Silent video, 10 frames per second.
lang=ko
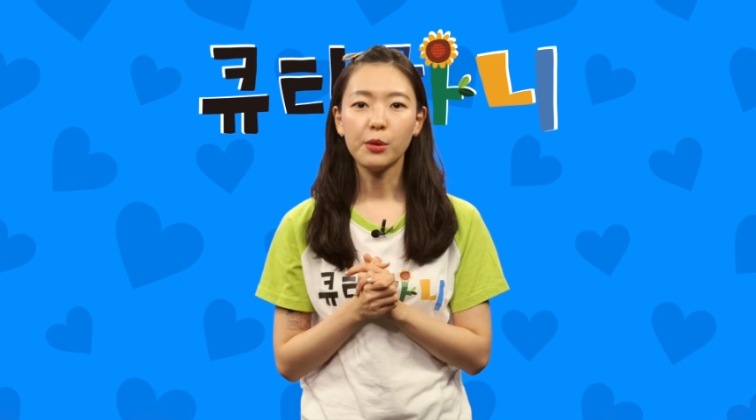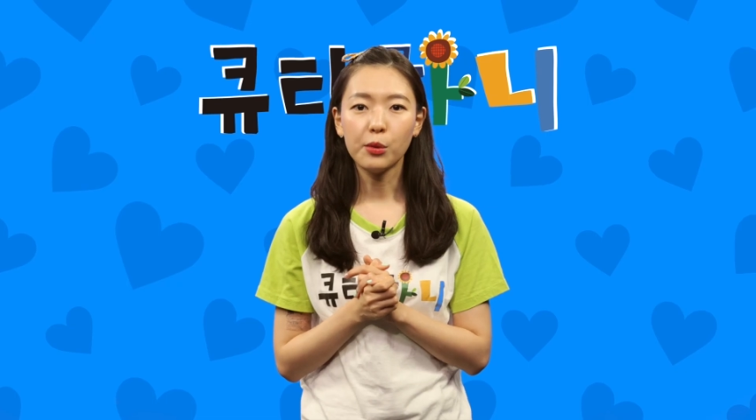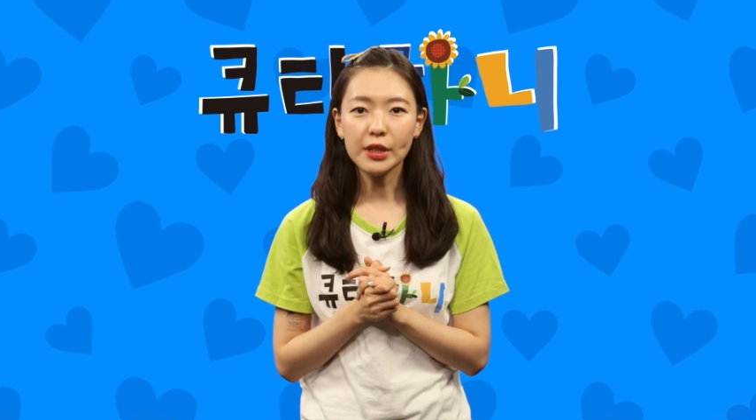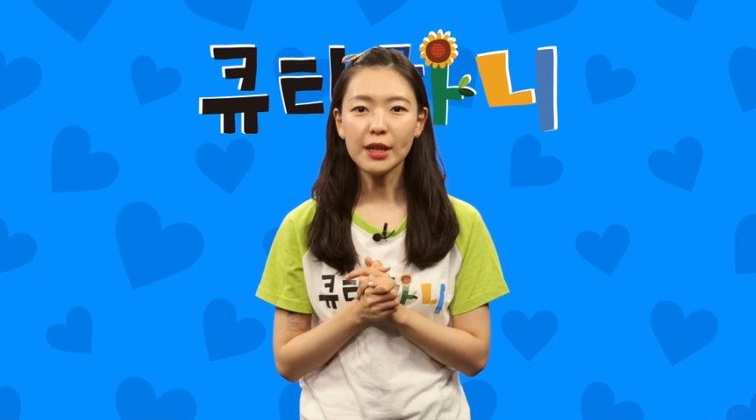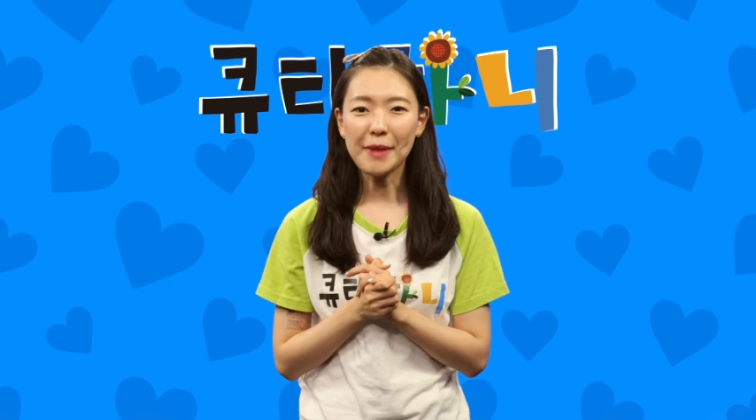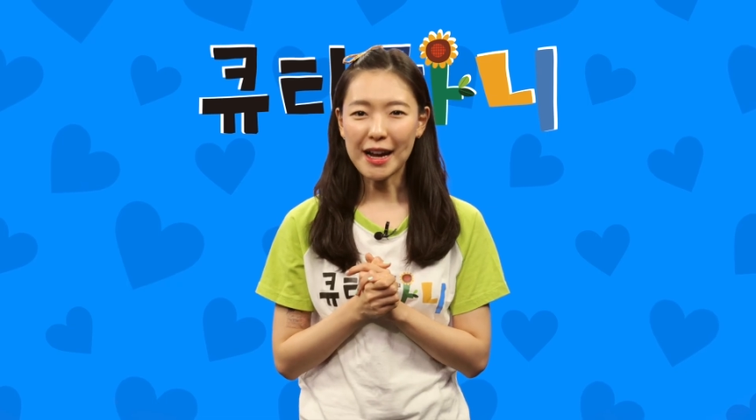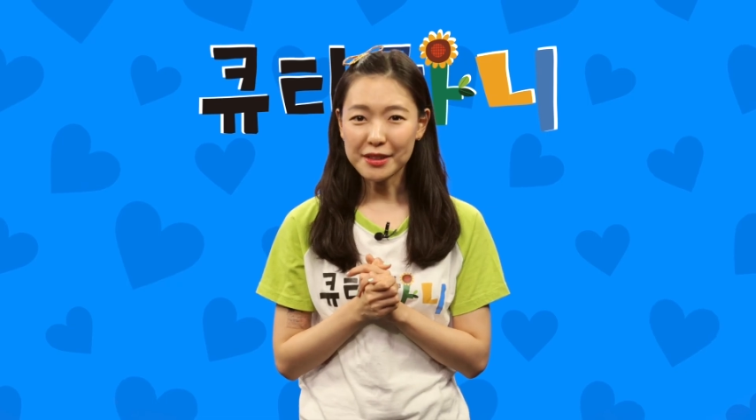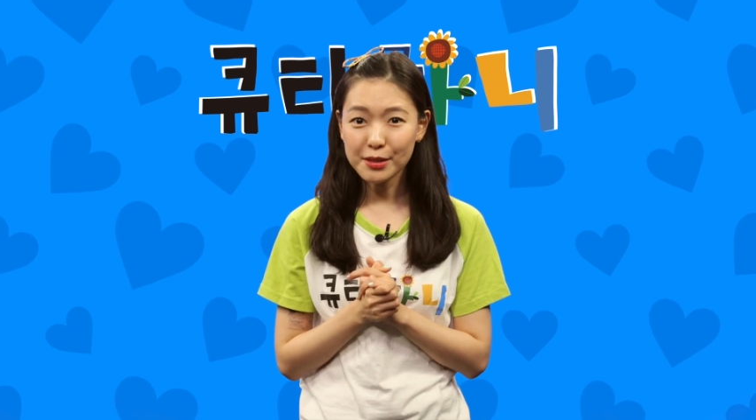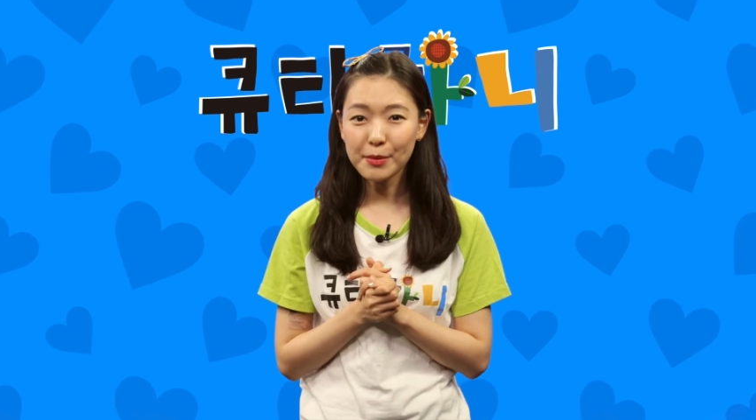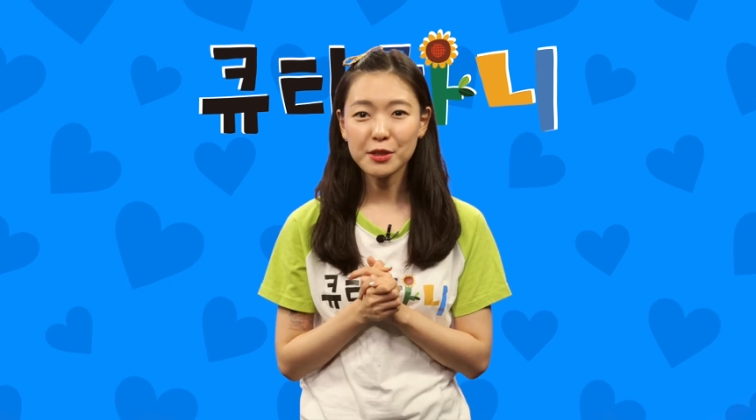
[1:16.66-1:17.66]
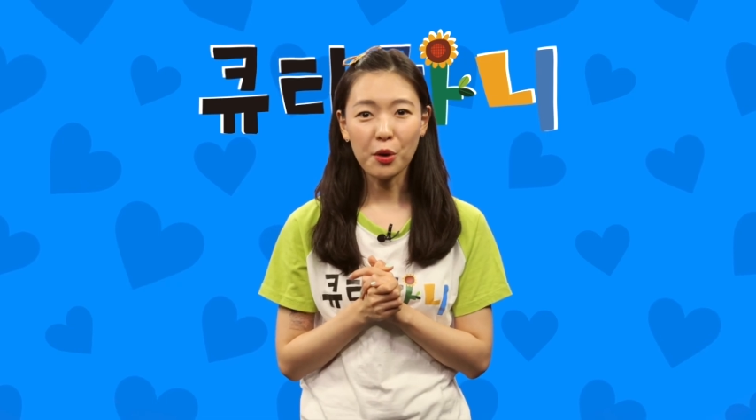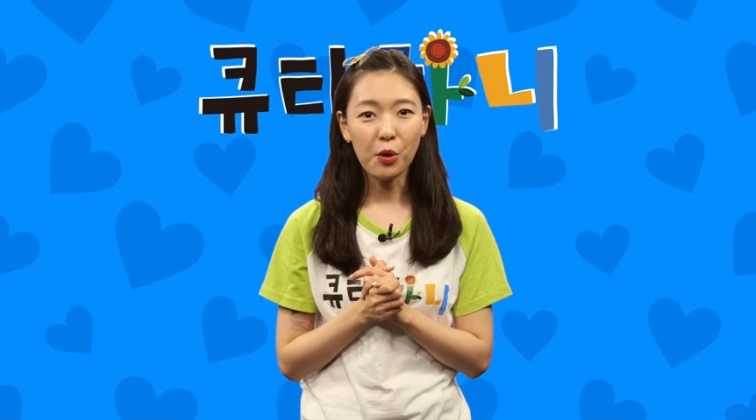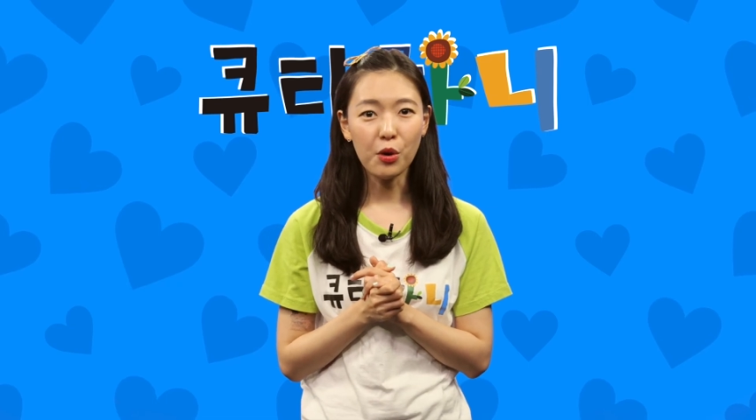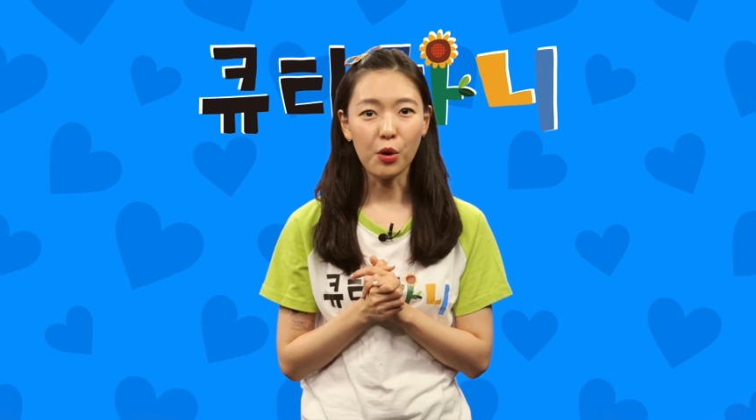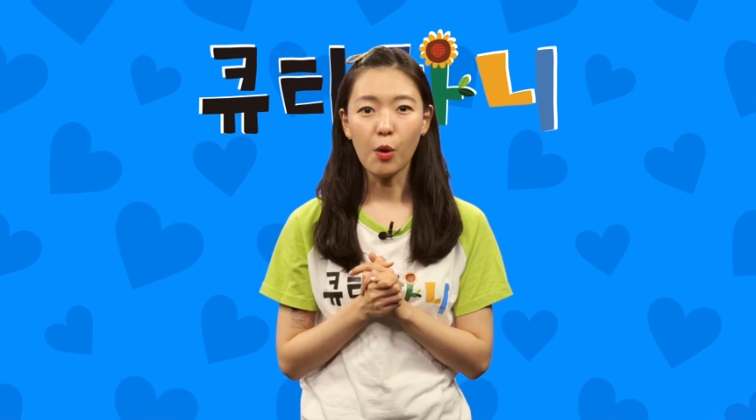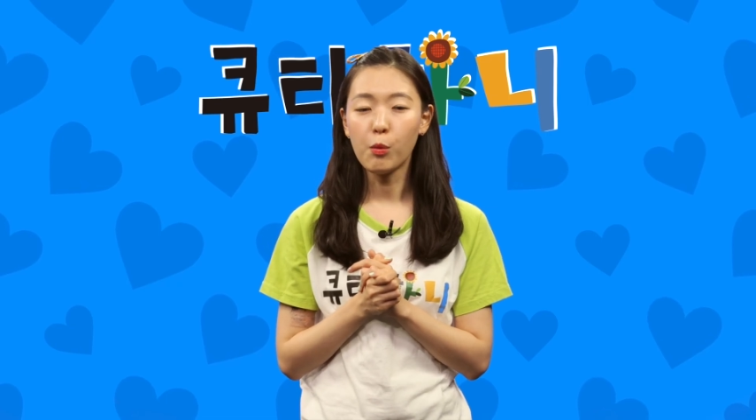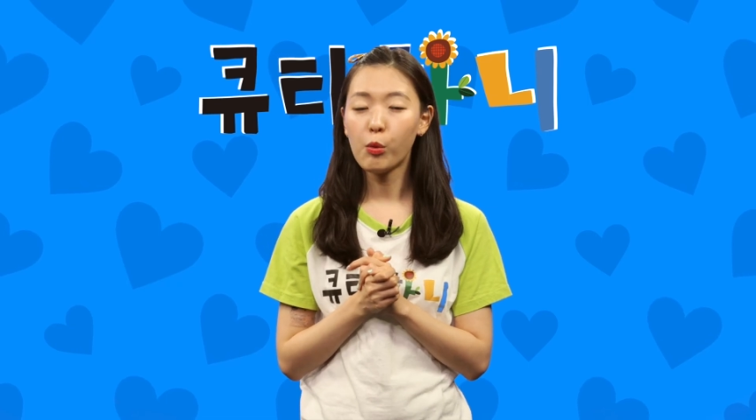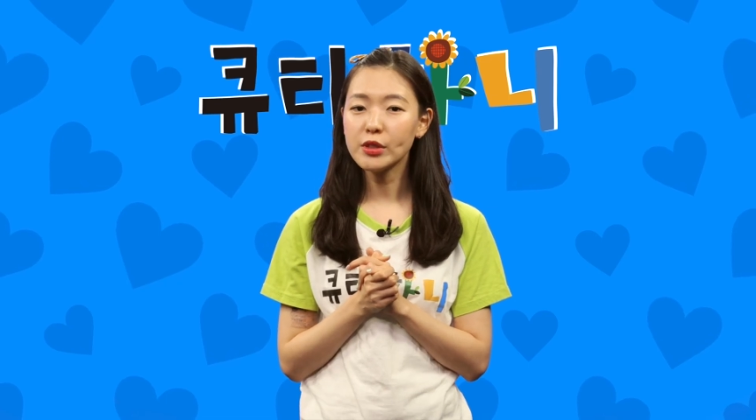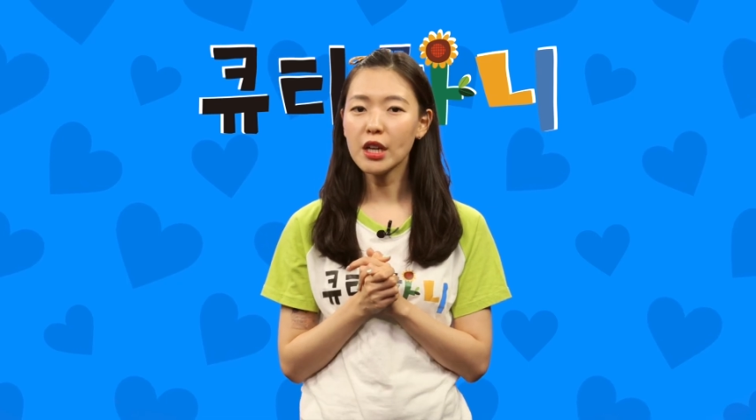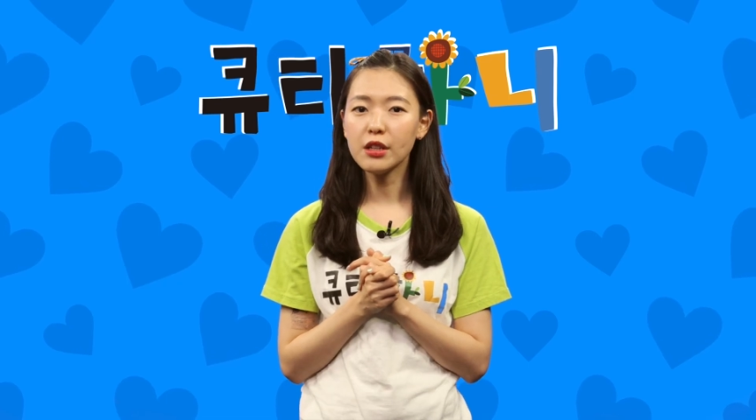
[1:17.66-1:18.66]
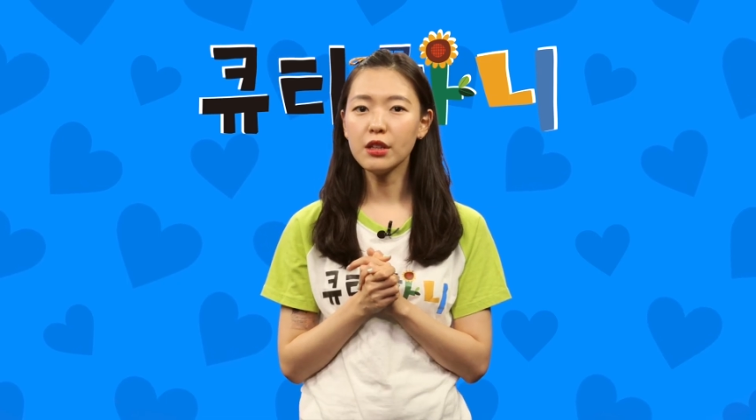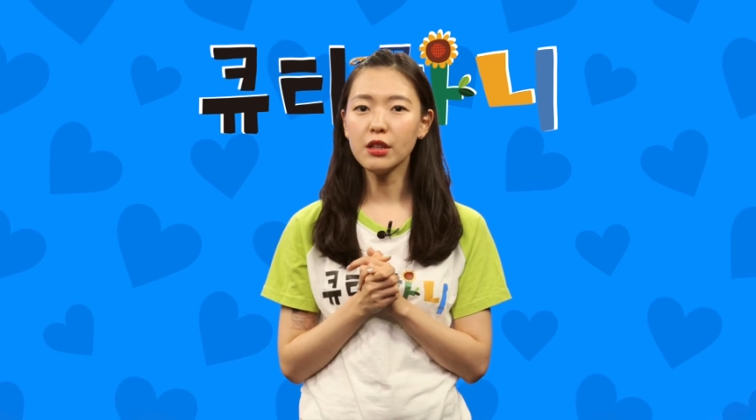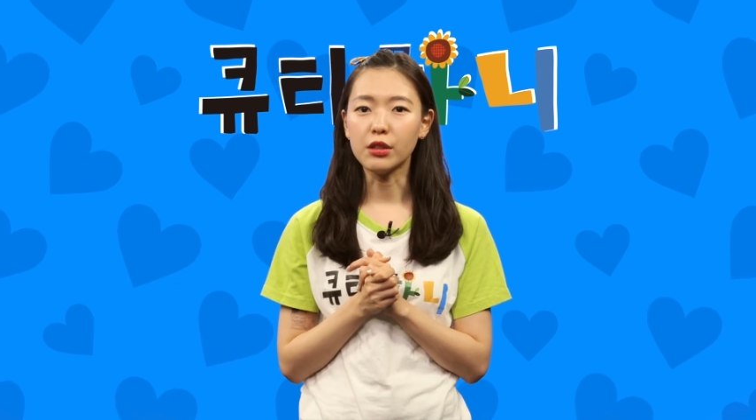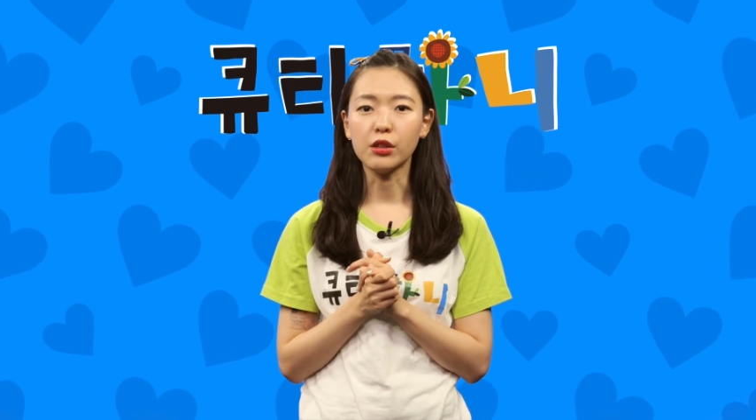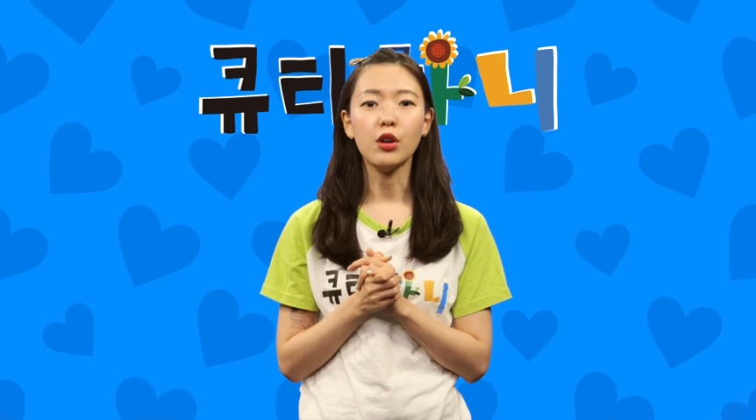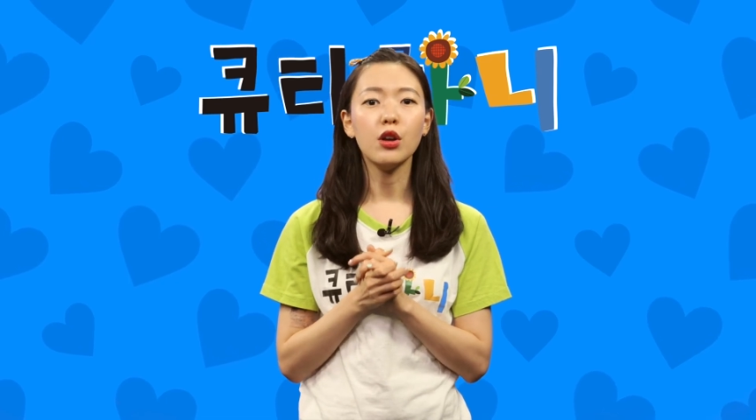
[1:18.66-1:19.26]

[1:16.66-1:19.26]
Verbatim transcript: 오늘 말씀에서 모세는